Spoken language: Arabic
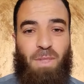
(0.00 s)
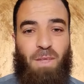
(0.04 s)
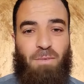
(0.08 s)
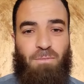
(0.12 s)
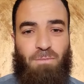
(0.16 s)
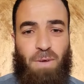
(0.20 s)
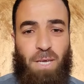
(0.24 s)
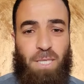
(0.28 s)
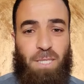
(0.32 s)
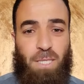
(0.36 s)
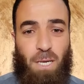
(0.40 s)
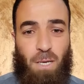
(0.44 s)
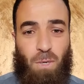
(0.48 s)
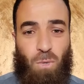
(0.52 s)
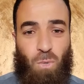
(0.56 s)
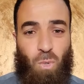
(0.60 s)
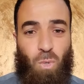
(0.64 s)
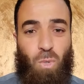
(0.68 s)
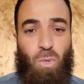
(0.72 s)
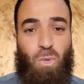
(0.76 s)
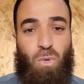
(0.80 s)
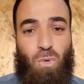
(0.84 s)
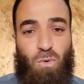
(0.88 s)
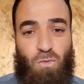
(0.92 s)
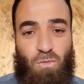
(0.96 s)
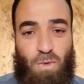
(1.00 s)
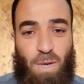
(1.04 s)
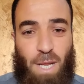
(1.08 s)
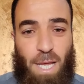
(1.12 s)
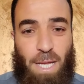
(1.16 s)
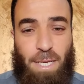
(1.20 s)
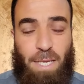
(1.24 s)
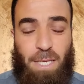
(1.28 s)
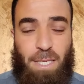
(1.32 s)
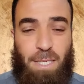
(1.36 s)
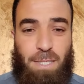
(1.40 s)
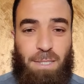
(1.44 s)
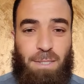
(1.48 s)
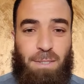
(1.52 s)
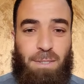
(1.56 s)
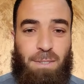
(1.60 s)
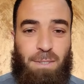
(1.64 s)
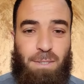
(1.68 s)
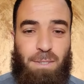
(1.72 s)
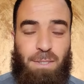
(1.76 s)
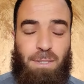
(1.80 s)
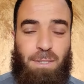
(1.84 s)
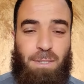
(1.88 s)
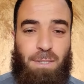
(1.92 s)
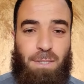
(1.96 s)
فتقول غفرانك
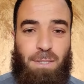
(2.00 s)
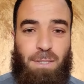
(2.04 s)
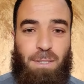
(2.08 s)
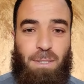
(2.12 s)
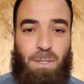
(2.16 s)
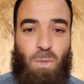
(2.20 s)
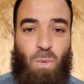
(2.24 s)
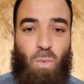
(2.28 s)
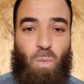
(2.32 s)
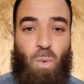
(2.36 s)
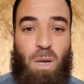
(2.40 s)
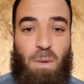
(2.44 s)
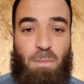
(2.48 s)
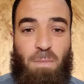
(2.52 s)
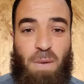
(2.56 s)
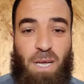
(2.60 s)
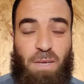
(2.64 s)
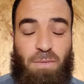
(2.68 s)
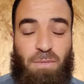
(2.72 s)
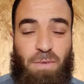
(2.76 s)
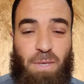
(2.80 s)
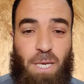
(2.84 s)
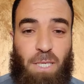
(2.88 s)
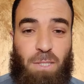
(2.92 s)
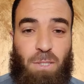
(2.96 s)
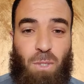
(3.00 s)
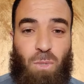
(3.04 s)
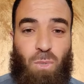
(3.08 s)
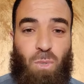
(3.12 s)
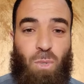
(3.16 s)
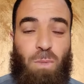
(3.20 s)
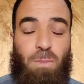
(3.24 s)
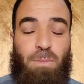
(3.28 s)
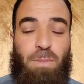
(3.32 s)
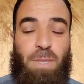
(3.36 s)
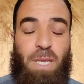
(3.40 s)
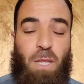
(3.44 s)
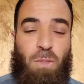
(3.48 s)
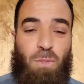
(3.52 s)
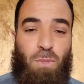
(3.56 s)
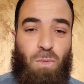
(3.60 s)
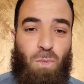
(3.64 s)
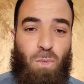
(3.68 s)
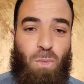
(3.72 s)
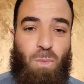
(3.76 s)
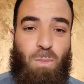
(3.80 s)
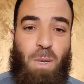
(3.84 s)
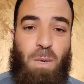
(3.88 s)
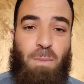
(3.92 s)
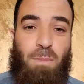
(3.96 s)
والمغفرة تكون من
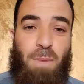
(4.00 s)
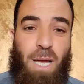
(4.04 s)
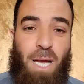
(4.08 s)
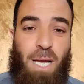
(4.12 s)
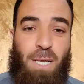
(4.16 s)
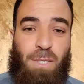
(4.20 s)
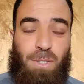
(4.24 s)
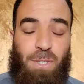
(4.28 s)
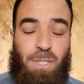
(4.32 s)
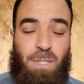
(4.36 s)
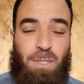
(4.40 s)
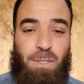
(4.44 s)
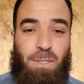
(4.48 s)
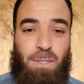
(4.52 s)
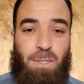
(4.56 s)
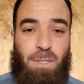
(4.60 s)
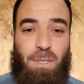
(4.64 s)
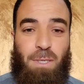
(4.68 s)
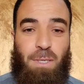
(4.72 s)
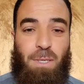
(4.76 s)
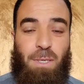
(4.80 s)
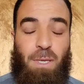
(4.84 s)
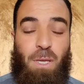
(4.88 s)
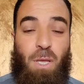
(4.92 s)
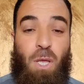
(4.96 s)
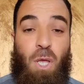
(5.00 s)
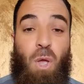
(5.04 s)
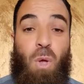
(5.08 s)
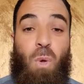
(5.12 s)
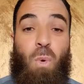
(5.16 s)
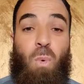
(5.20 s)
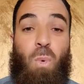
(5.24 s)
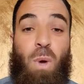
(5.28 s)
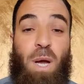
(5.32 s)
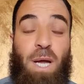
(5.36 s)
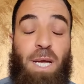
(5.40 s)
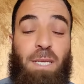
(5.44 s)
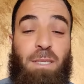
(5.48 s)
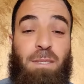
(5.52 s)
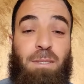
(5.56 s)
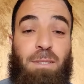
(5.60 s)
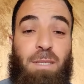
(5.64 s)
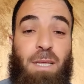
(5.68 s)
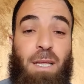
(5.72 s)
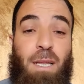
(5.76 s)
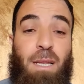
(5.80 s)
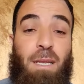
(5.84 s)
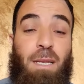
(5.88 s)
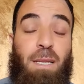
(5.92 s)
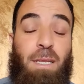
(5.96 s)
الذنوب والمعاصي وعند
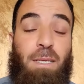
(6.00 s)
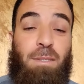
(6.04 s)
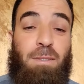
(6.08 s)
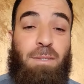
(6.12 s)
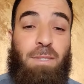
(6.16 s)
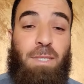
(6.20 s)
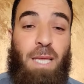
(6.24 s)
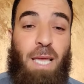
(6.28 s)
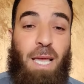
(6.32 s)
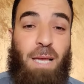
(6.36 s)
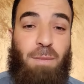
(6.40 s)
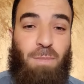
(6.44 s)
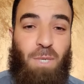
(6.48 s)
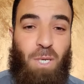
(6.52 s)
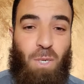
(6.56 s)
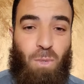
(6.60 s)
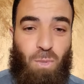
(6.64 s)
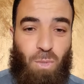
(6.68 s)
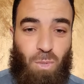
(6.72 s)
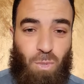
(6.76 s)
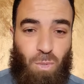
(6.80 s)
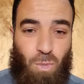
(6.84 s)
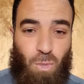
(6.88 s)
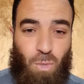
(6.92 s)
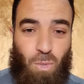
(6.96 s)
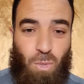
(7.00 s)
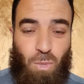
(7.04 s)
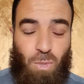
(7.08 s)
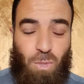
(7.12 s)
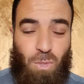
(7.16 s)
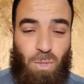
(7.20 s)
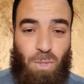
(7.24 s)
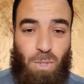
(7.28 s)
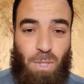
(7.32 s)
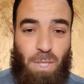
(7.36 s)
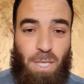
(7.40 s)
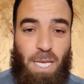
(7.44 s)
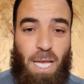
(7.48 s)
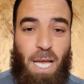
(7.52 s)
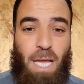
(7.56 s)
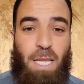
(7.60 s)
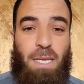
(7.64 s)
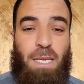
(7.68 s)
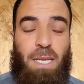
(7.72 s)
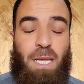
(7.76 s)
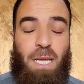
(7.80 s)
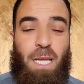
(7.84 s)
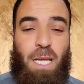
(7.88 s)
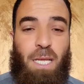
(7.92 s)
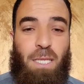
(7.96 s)
الانتهاء من الوضوء
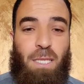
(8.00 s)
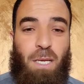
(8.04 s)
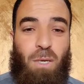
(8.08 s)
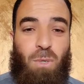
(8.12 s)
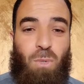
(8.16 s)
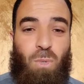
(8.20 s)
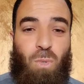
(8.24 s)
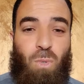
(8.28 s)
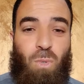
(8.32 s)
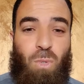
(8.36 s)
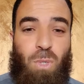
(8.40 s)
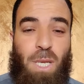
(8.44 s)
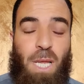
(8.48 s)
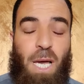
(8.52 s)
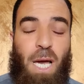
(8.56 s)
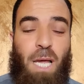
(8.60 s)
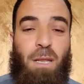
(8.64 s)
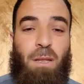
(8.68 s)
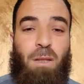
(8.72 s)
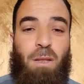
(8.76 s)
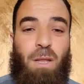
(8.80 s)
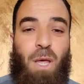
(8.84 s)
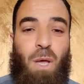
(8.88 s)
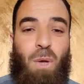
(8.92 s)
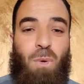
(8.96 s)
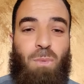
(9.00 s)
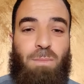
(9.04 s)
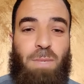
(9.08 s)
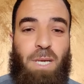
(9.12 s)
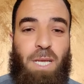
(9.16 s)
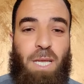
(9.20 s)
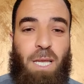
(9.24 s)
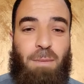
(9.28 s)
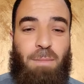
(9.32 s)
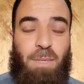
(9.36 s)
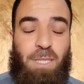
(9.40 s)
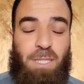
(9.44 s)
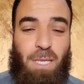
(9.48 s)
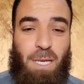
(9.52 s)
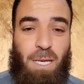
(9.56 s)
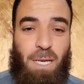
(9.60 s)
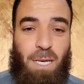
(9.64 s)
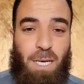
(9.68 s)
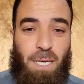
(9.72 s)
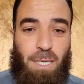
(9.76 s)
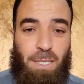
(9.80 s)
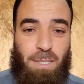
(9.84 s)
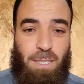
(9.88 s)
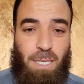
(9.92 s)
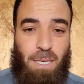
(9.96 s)
كأنك تقول اللهم كما
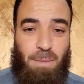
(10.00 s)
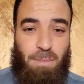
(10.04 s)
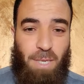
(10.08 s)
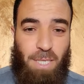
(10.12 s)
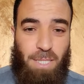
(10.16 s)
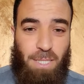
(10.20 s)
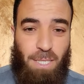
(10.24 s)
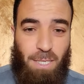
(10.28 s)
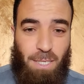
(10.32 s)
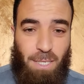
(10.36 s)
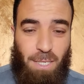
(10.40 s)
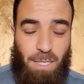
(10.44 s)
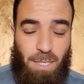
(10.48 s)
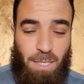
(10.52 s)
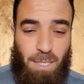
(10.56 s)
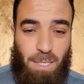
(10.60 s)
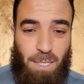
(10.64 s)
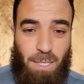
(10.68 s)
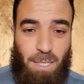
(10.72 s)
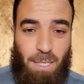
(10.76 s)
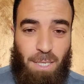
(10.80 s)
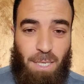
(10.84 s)
طهرت بدني